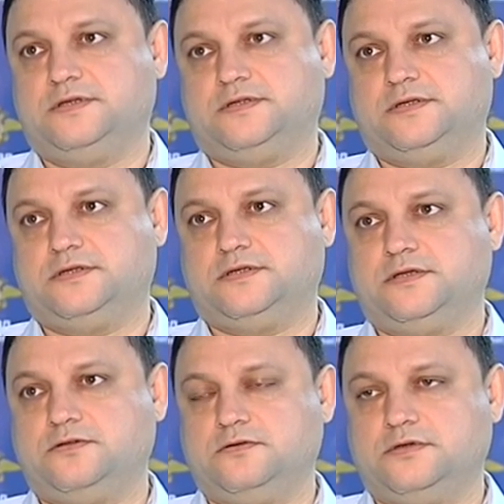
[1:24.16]
со
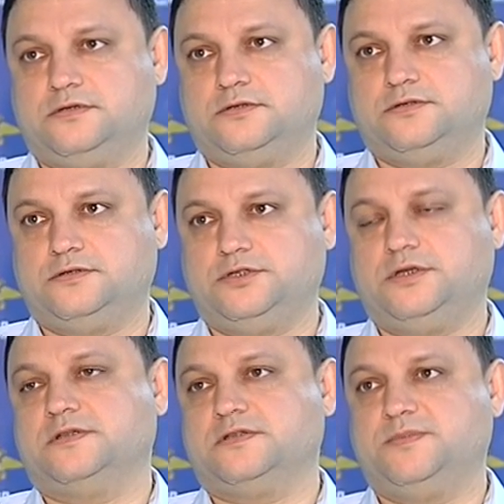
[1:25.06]
статьей
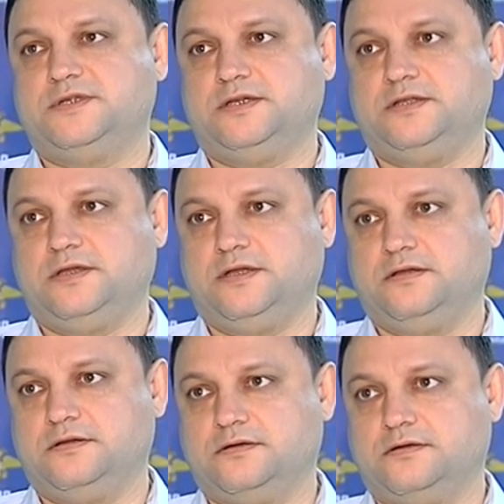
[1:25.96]

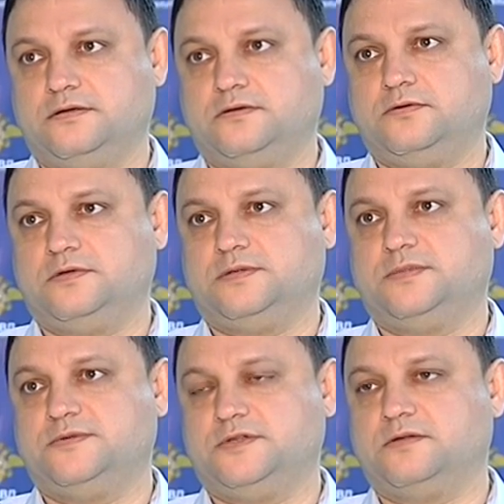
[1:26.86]
1453 э,
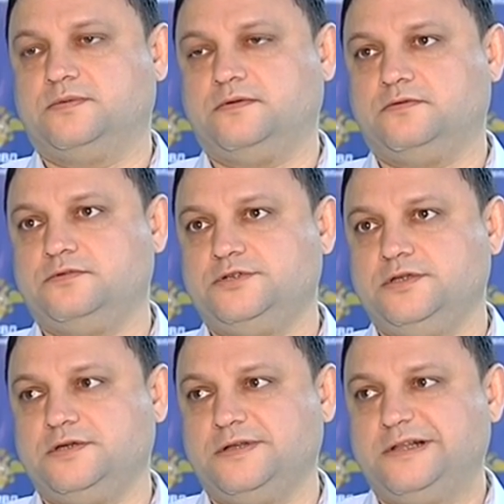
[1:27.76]
Кодекса об административных правонарушениях